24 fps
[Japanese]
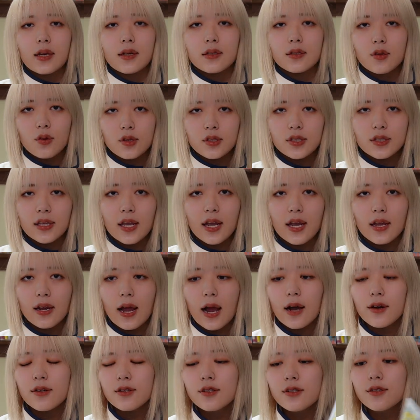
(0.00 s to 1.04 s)
そして
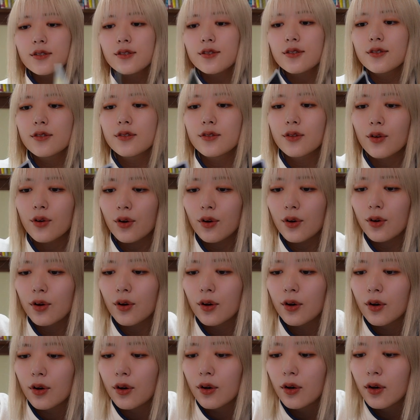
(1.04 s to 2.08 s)
ラウール君
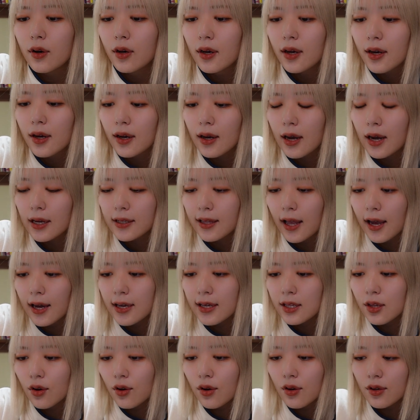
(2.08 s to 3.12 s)
の課
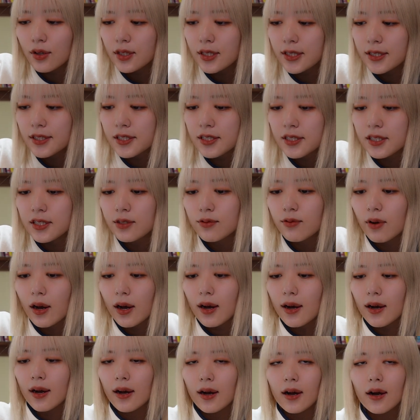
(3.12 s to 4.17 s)
題の位置に
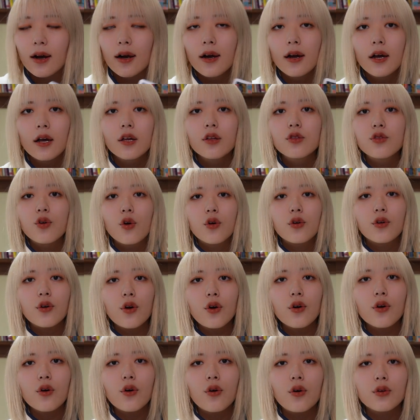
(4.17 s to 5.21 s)
は、助
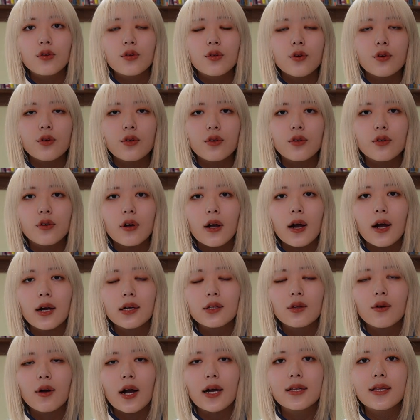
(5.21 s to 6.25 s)
教校という
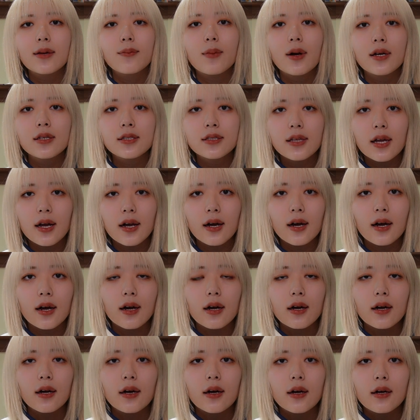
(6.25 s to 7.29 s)
カードが出まし
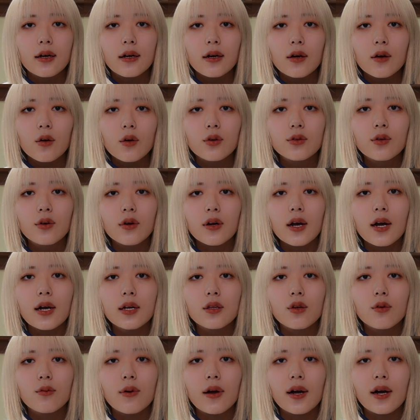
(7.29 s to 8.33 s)
た。この
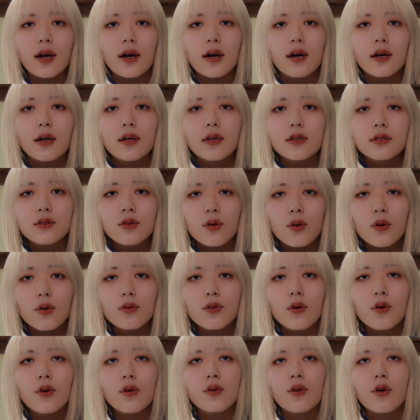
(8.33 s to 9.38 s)
カードは想
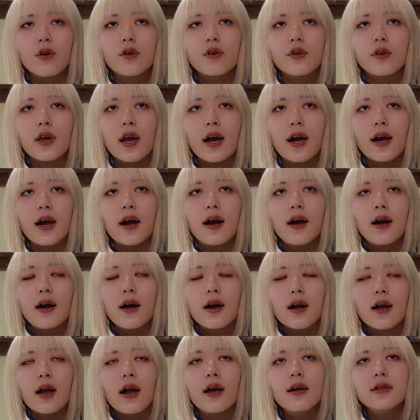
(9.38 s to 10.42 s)
像力や
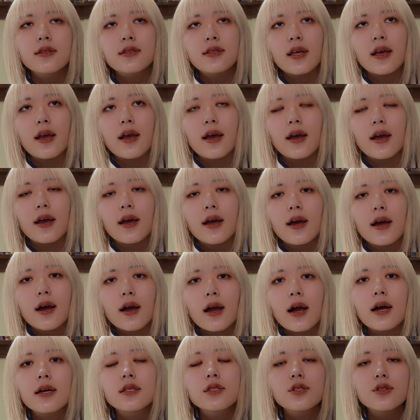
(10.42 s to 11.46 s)
感性、
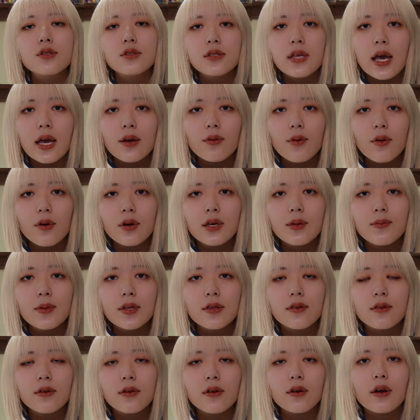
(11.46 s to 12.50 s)
感受性を意味
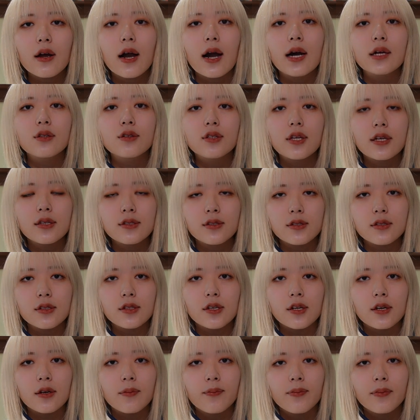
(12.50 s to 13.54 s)
するカードで
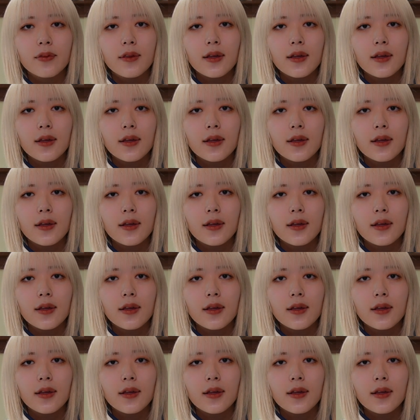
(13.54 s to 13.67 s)
す。